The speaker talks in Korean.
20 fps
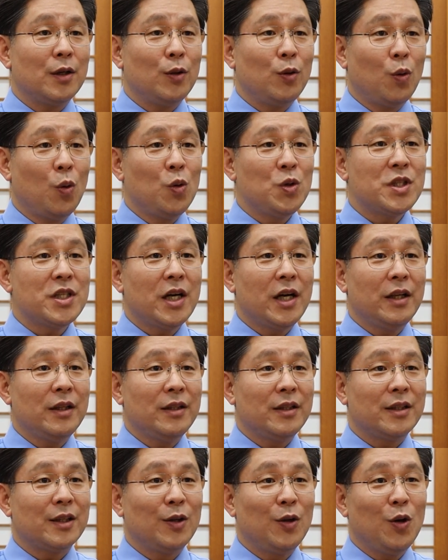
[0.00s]

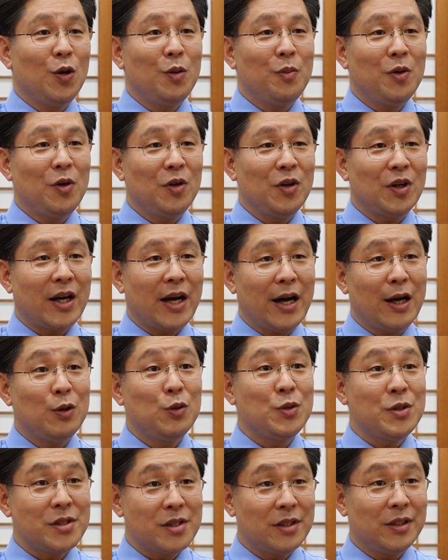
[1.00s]
로잔 글로벌
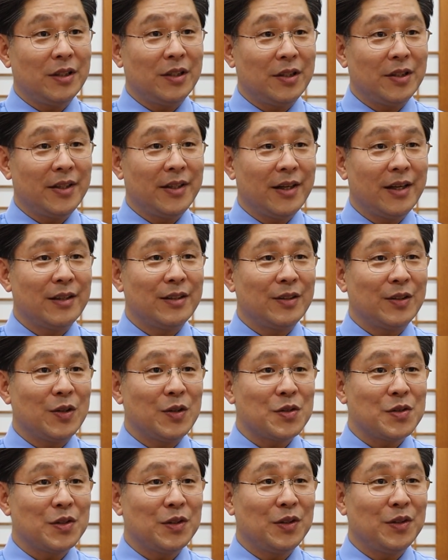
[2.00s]
카운슬이라는
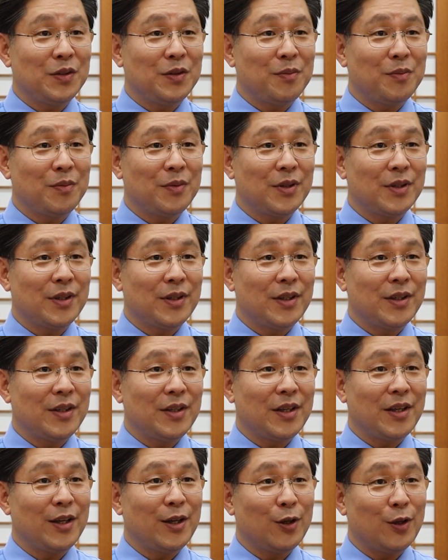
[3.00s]
것을
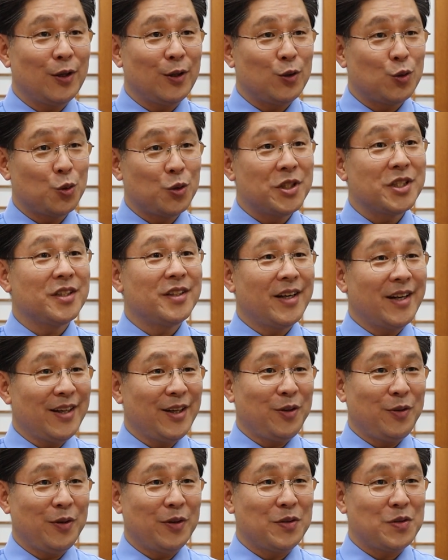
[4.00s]
이렇게 조직을
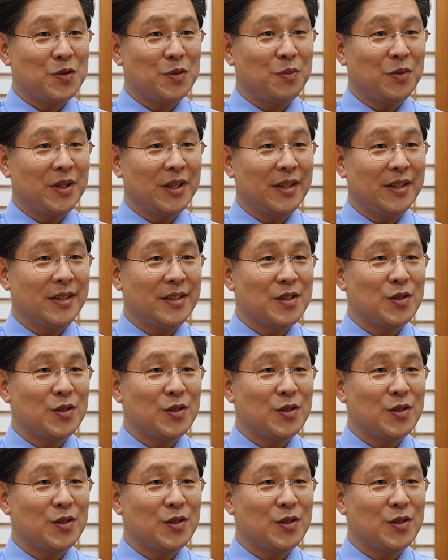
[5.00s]
하게 되었습니다.